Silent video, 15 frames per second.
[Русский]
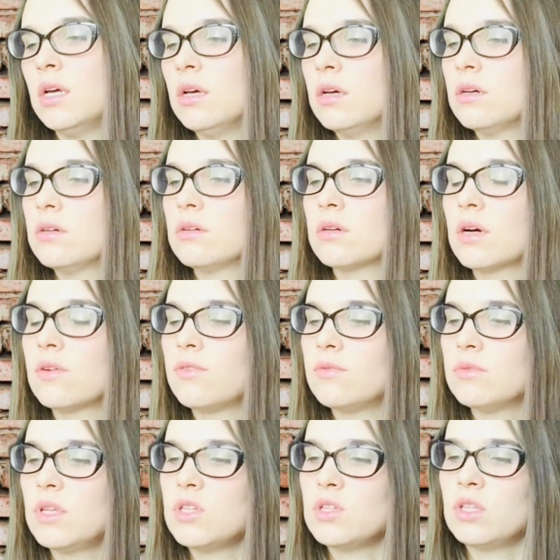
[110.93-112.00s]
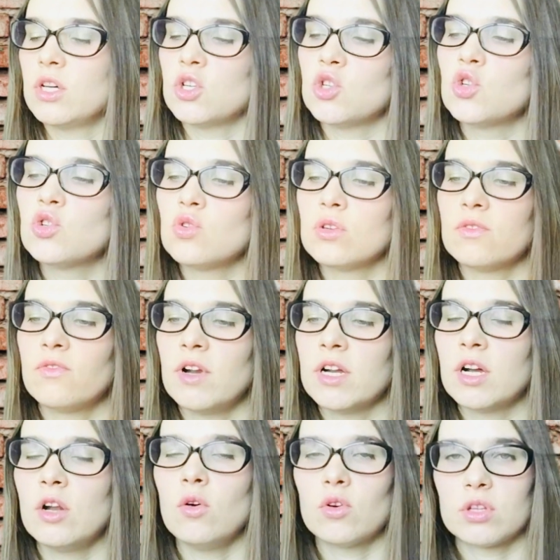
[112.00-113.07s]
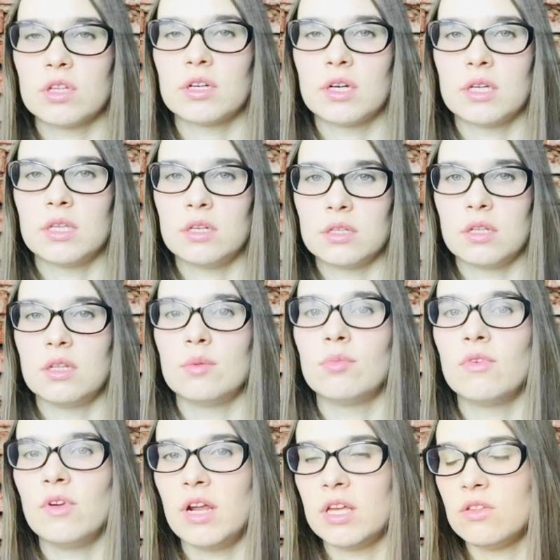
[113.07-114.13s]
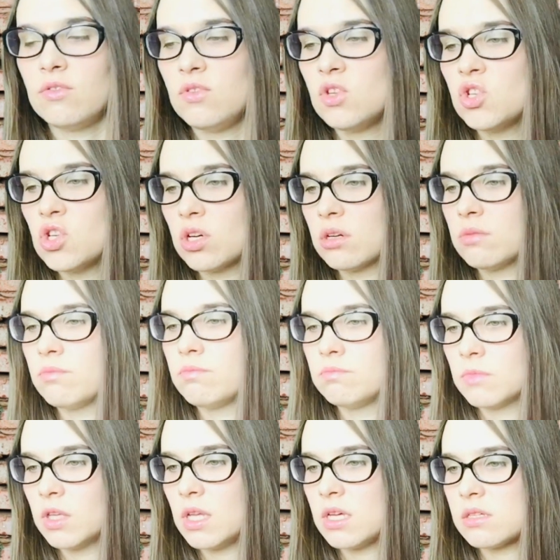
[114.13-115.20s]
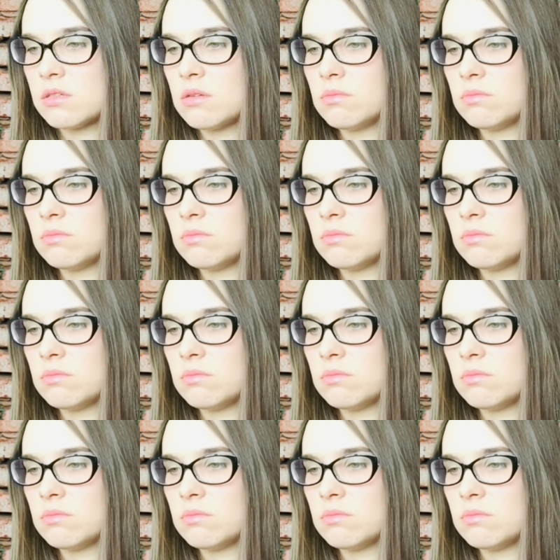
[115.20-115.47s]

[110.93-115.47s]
э, как, знаете, даже чуть-чуть фольклорных каких-то добавляет фишек. Классно.